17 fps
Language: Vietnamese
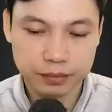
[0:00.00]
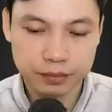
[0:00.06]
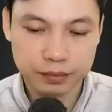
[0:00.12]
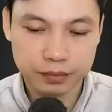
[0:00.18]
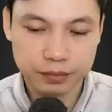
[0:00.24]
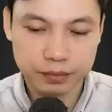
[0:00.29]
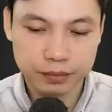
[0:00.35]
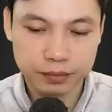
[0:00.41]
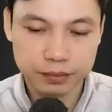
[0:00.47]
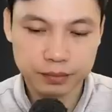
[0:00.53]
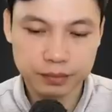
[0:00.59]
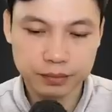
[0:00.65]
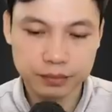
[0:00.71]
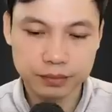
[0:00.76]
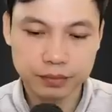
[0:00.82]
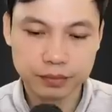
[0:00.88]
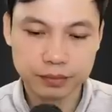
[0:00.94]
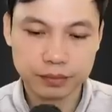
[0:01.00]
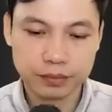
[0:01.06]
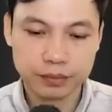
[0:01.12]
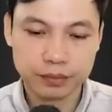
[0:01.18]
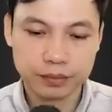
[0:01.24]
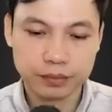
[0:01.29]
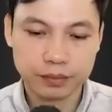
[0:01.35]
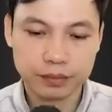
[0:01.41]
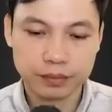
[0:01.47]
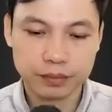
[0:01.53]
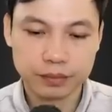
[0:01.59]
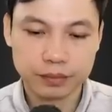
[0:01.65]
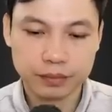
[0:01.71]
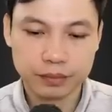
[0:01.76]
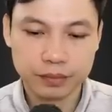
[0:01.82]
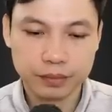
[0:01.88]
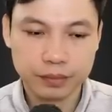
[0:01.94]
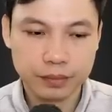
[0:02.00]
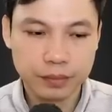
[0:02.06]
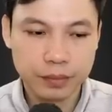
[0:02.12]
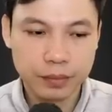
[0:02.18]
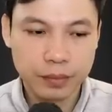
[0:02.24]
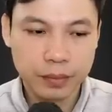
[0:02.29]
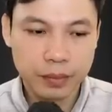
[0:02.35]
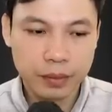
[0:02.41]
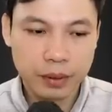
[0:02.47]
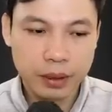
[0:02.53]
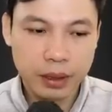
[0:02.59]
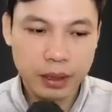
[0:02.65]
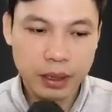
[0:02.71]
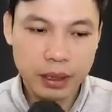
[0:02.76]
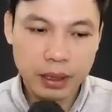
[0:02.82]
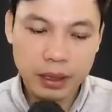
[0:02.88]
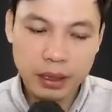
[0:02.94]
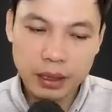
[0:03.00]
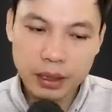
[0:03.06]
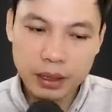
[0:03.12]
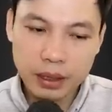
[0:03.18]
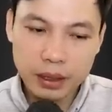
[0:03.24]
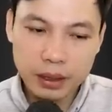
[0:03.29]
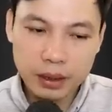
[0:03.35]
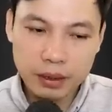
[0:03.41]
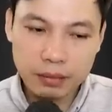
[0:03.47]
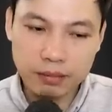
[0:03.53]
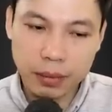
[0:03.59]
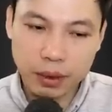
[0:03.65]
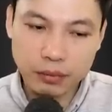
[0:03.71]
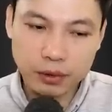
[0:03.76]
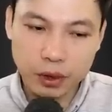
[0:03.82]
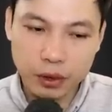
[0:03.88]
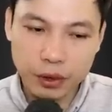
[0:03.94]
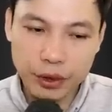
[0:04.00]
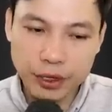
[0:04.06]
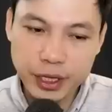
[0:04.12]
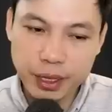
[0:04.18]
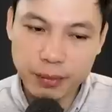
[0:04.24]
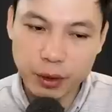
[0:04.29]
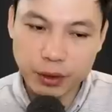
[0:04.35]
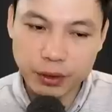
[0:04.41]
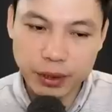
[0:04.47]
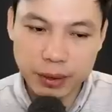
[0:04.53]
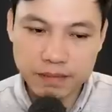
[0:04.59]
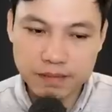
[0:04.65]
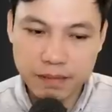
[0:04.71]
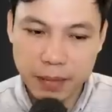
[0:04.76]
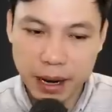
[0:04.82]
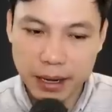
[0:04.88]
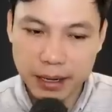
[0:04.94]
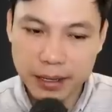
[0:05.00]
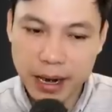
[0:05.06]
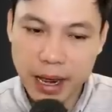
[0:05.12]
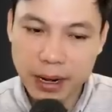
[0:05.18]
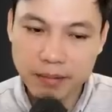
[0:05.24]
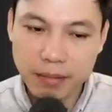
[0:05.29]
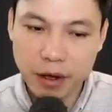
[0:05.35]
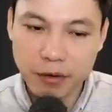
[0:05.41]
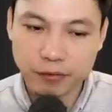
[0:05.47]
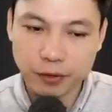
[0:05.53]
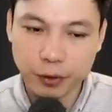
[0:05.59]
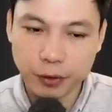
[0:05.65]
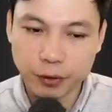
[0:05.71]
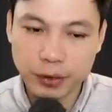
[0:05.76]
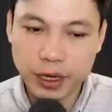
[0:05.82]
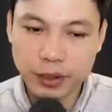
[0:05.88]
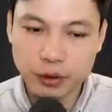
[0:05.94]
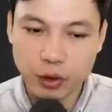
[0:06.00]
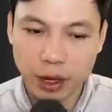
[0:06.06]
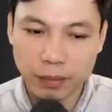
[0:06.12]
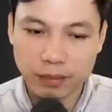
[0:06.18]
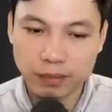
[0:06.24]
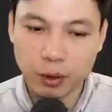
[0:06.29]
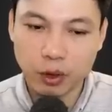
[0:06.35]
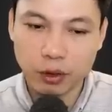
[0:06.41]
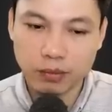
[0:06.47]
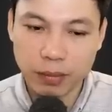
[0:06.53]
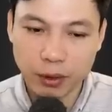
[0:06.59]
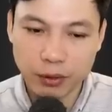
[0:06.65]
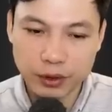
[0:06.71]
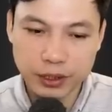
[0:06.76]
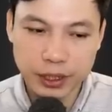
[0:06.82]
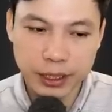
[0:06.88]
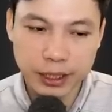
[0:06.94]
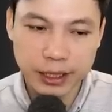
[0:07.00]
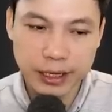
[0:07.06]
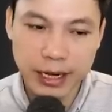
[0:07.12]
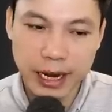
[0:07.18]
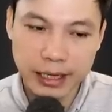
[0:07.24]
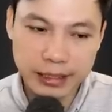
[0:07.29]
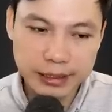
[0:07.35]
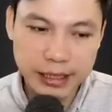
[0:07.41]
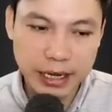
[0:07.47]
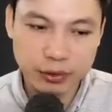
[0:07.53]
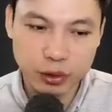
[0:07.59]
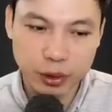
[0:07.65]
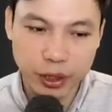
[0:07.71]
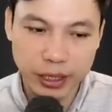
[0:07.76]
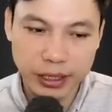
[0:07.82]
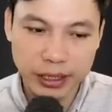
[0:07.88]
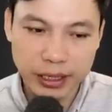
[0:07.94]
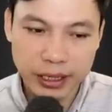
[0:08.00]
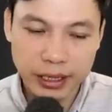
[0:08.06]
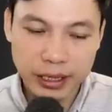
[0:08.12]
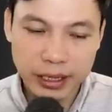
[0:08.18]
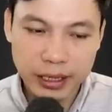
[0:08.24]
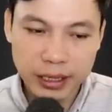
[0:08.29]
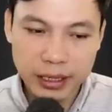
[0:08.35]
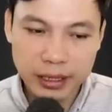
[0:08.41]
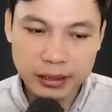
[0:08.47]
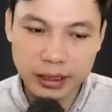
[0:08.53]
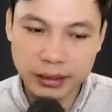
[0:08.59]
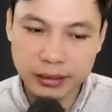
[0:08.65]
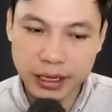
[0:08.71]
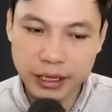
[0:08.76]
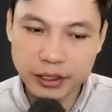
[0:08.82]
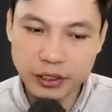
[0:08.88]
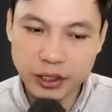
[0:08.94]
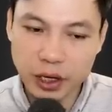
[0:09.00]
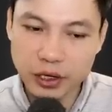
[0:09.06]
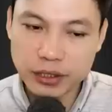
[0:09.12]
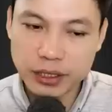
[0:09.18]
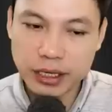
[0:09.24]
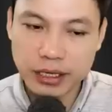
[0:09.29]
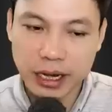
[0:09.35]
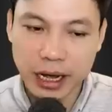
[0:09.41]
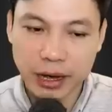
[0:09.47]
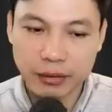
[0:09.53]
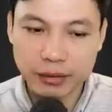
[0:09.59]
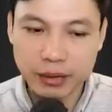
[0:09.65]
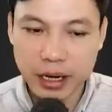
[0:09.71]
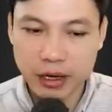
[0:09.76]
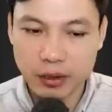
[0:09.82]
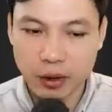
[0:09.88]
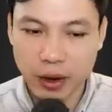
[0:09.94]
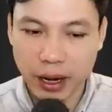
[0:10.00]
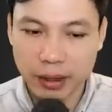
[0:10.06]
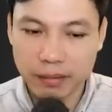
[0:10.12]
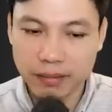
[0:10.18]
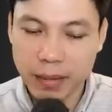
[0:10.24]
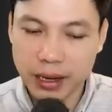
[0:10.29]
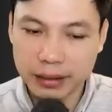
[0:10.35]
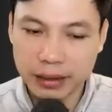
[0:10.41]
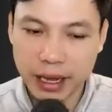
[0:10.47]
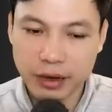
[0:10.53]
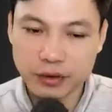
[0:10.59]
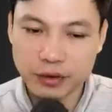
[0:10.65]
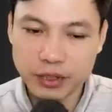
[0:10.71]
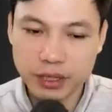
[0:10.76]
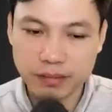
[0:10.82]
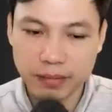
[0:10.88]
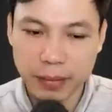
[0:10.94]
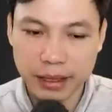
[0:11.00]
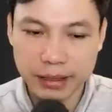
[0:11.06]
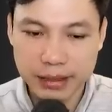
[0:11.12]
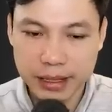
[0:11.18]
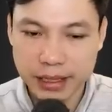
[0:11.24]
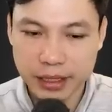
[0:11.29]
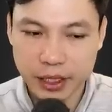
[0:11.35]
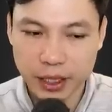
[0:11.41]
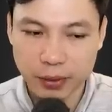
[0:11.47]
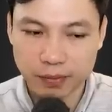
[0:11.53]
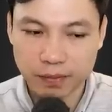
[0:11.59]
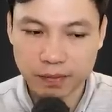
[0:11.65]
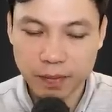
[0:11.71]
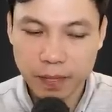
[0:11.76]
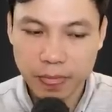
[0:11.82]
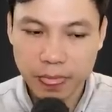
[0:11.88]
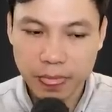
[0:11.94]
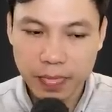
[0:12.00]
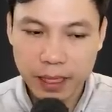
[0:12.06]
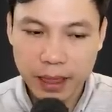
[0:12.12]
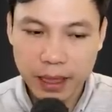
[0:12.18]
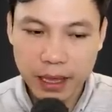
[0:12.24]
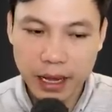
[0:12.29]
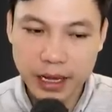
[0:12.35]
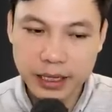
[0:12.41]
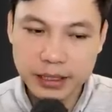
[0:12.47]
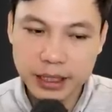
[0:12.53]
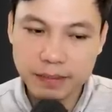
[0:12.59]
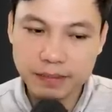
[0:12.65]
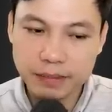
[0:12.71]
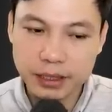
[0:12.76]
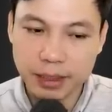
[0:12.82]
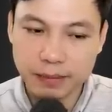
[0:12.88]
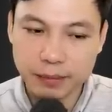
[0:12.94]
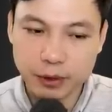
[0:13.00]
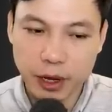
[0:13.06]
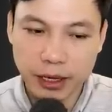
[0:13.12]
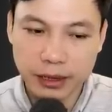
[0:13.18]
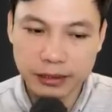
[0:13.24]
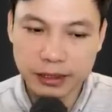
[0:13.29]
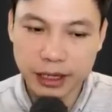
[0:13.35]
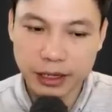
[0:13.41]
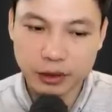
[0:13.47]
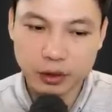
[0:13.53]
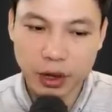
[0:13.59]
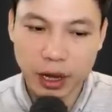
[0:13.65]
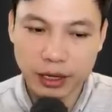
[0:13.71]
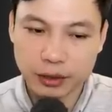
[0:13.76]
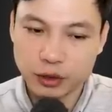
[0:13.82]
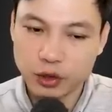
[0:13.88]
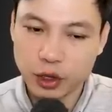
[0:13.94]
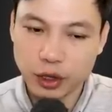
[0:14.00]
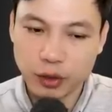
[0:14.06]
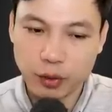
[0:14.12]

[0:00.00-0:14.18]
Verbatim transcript: ngục nhỏ. Hoàng cũng có người sống làm quan có tài có đức, khi chết đi làm thần thành hoàng, chuyên cai quản một vùng nhất định. Trong Phật giáo cũng có đề cập đến nhiều trường hợp một người sau khi chết do nghiệp